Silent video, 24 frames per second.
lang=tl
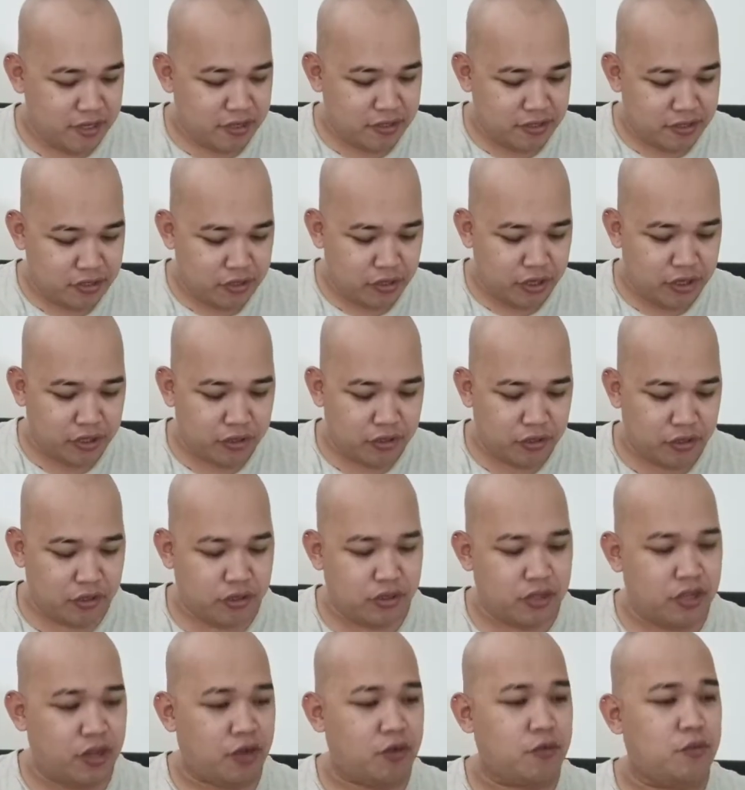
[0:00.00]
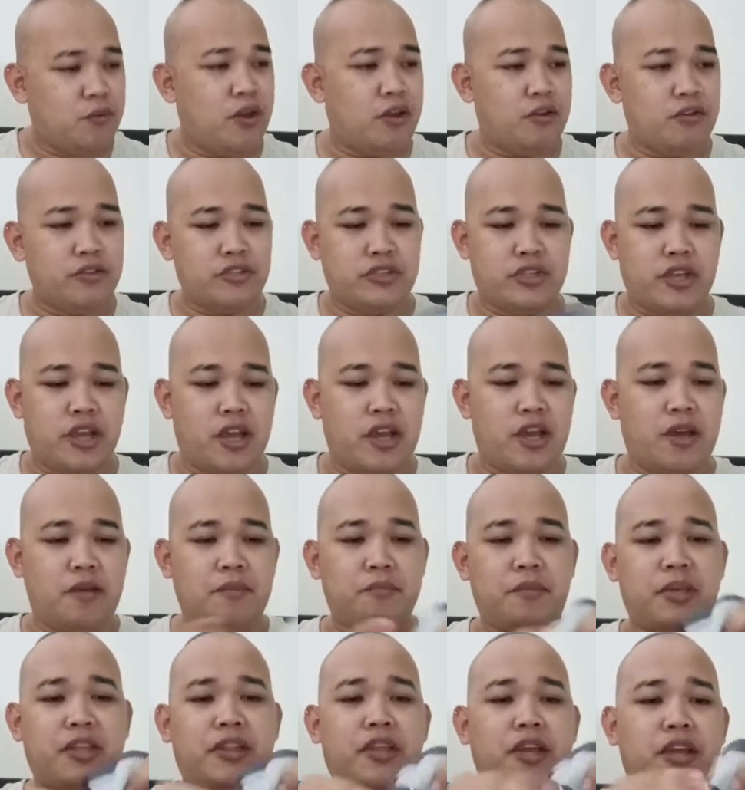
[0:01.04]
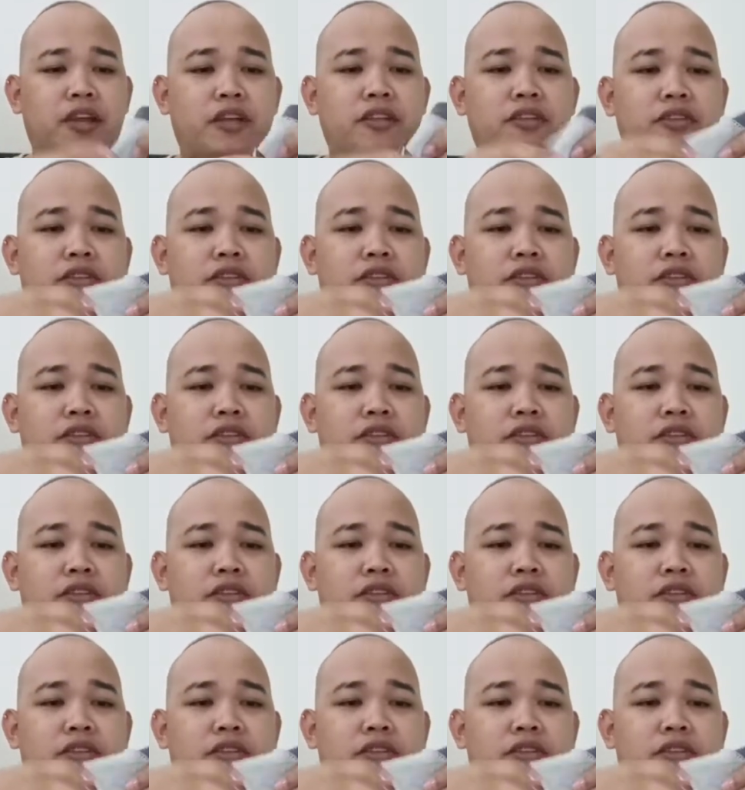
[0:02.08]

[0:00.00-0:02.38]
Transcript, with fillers: So ito, nakuha ko siya. May terno